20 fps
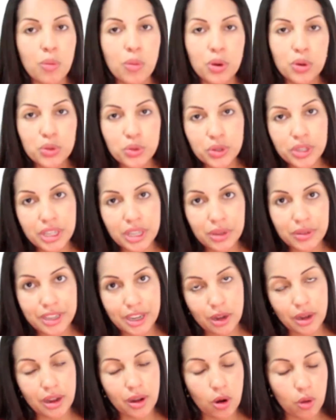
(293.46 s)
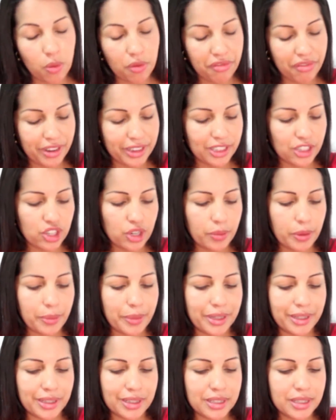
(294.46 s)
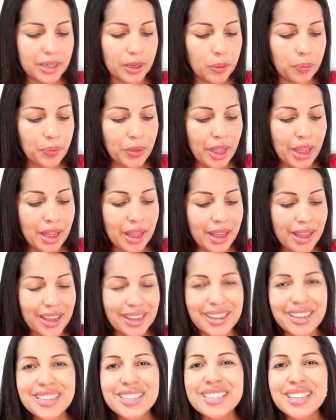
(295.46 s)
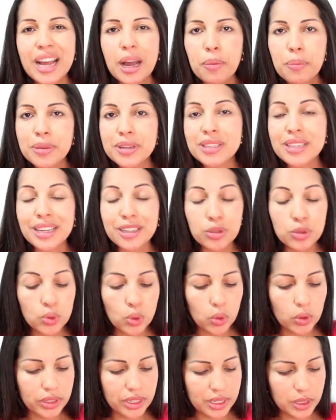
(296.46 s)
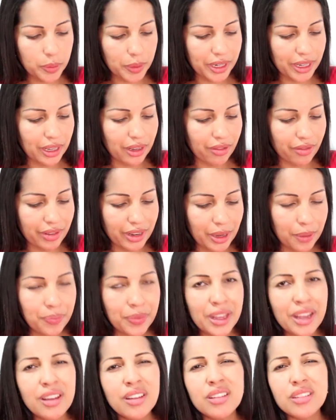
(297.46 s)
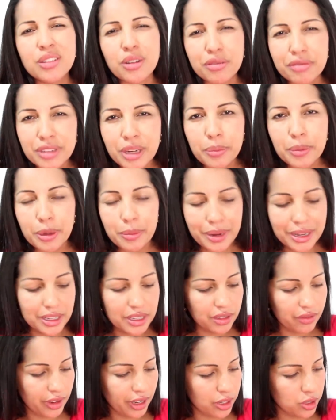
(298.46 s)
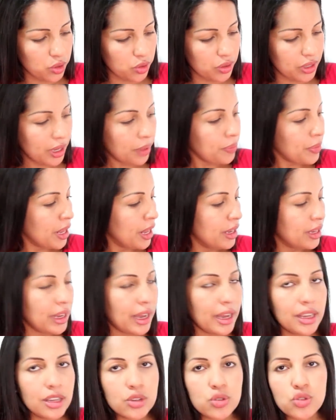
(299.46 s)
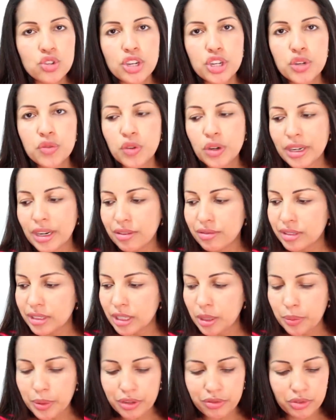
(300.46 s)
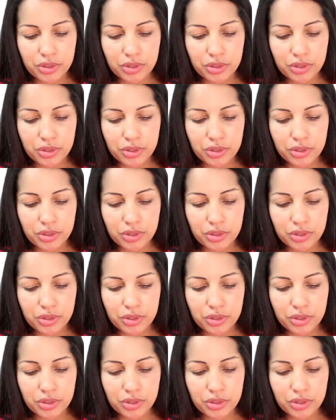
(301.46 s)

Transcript: O bom do ninho da almofada de amamentação é que as capas saem todas para lavar, então fica bem mais fácil, né? E é isso, gente. Vou gravando aí pra